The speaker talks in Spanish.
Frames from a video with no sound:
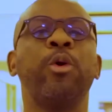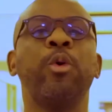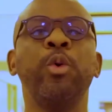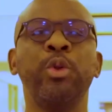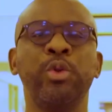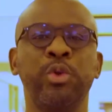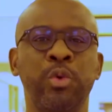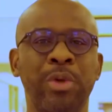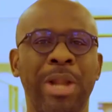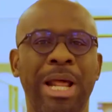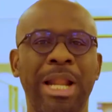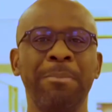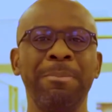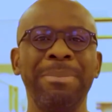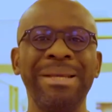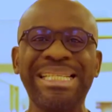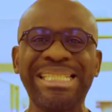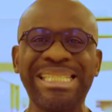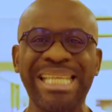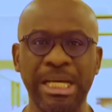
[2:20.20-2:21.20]
cultural
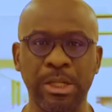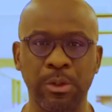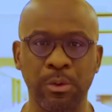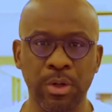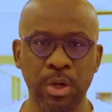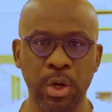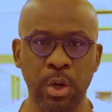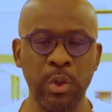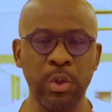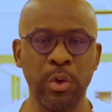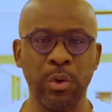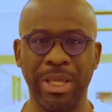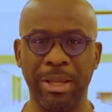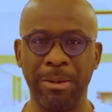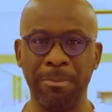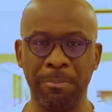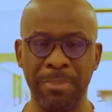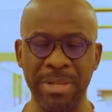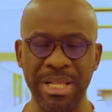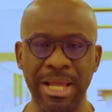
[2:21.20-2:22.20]
bichero, lo que
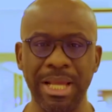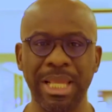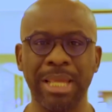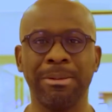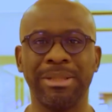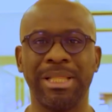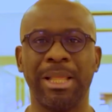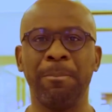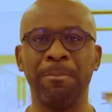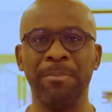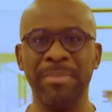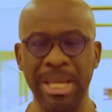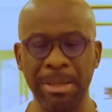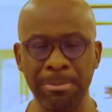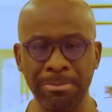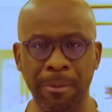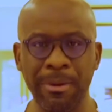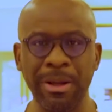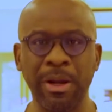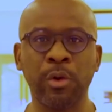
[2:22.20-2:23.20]
implica que
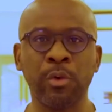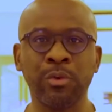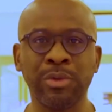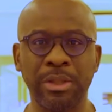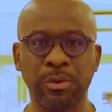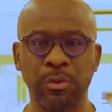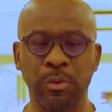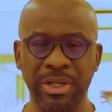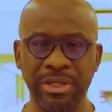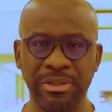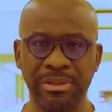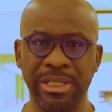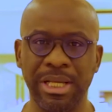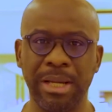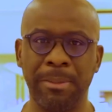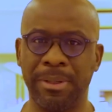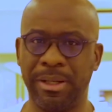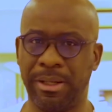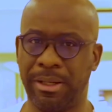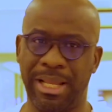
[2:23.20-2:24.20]
también va a haber ruta
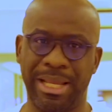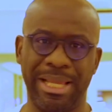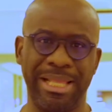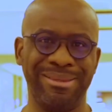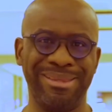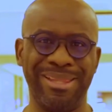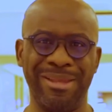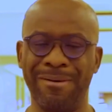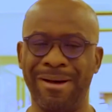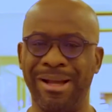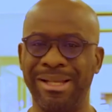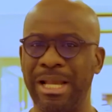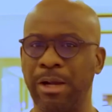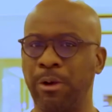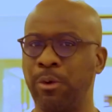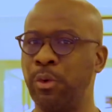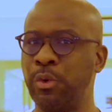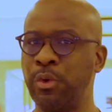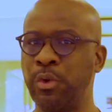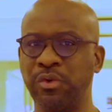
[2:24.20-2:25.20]
turística para que la gente vaya,
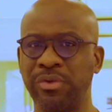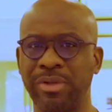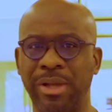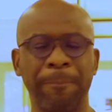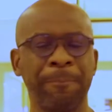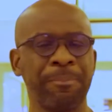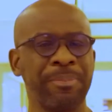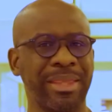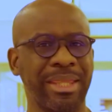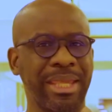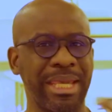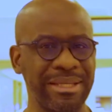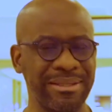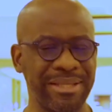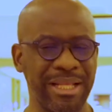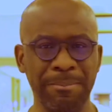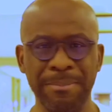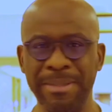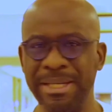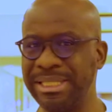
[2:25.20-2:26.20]
conozca qué es
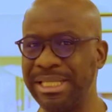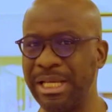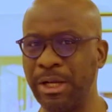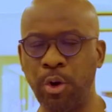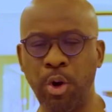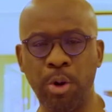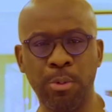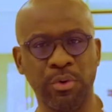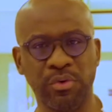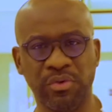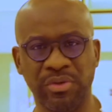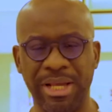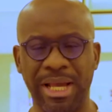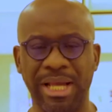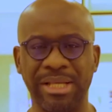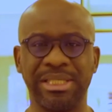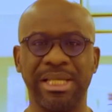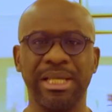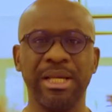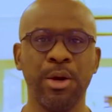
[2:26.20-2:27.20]
el biche, cómo se
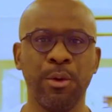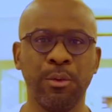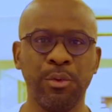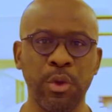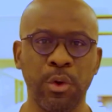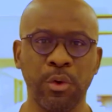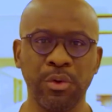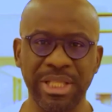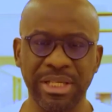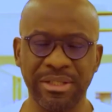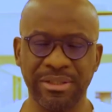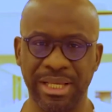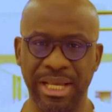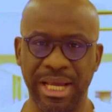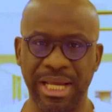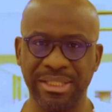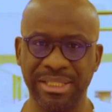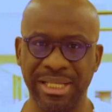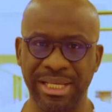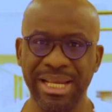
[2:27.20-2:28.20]
hace, dónde se
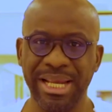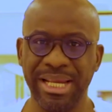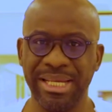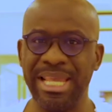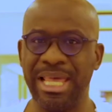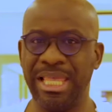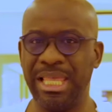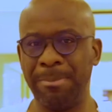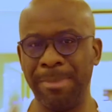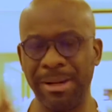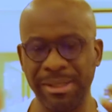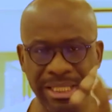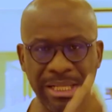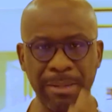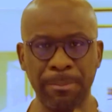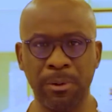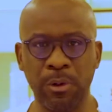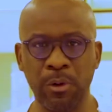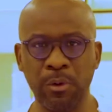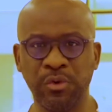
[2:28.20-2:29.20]
hace y además de
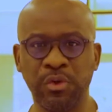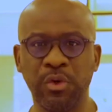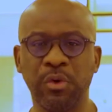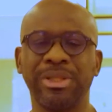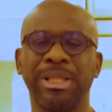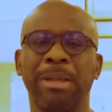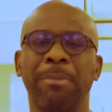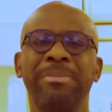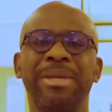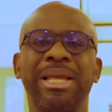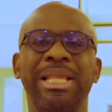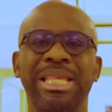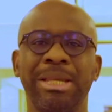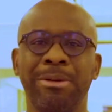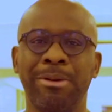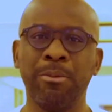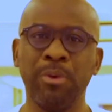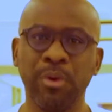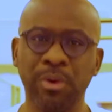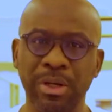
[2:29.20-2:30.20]
la producción también
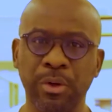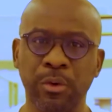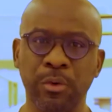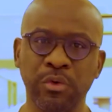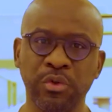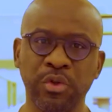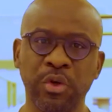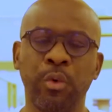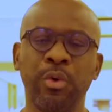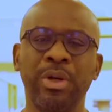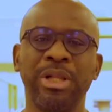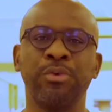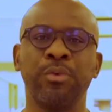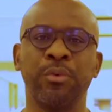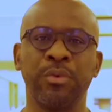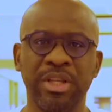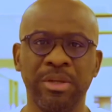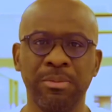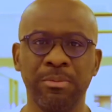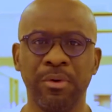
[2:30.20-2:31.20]
llevemos recursos con el
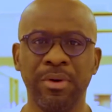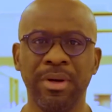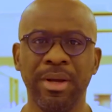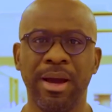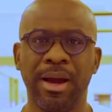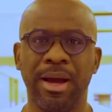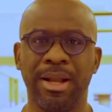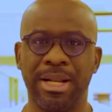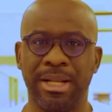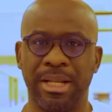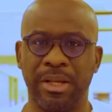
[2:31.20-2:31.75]
turismo a la